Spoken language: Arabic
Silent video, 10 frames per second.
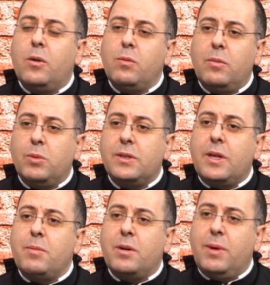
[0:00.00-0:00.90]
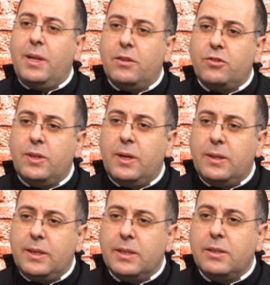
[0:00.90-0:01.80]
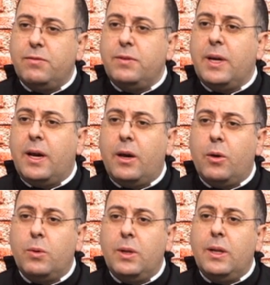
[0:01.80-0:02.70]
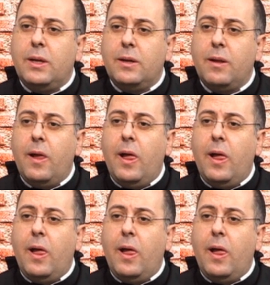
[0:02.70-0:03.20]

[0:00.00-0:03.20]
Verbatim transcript: أول مؤتمر بلشنا نحكي فيه حول